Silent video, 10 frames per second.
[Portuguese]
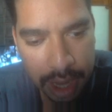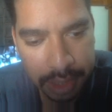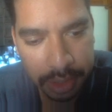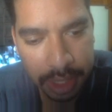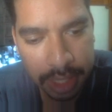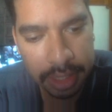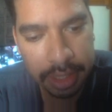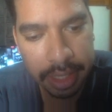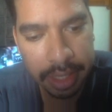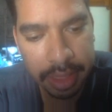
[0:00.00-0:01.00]
A jornada
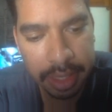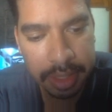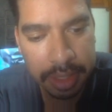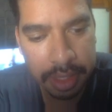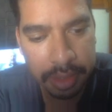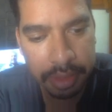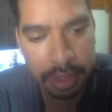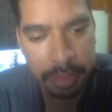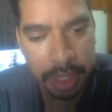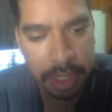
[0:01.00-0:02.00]
de retenção
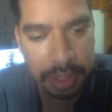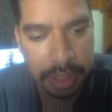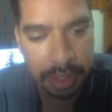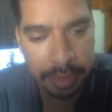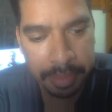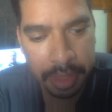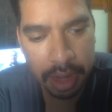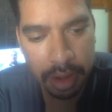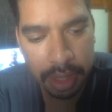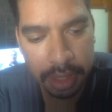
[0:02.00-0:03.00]
de mitos
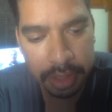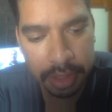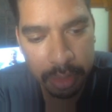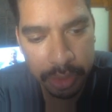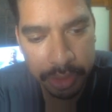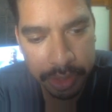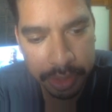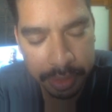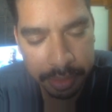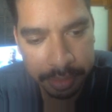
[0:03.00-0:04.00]
ao lado de
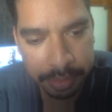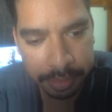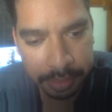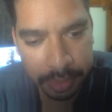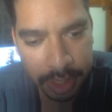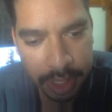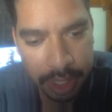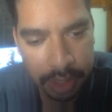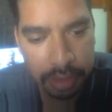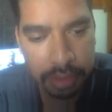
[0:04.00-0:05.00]
Boots.
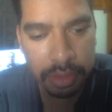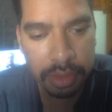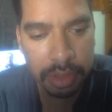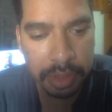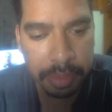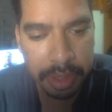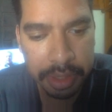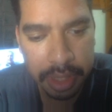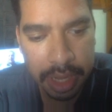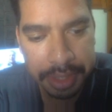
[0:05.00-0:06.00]
Rino, um dos
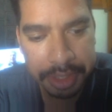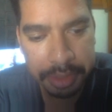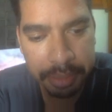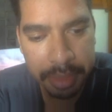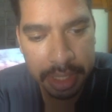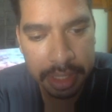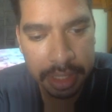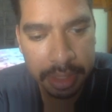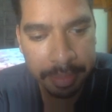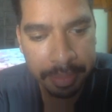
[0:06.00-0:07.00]
personagens
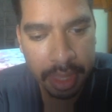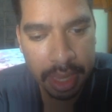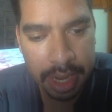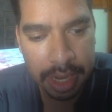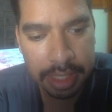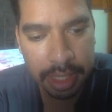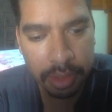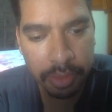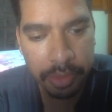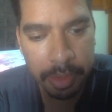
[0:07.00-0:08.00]
mais
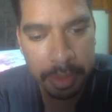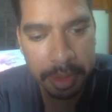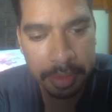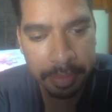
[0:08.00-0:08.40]
engraçados do filme,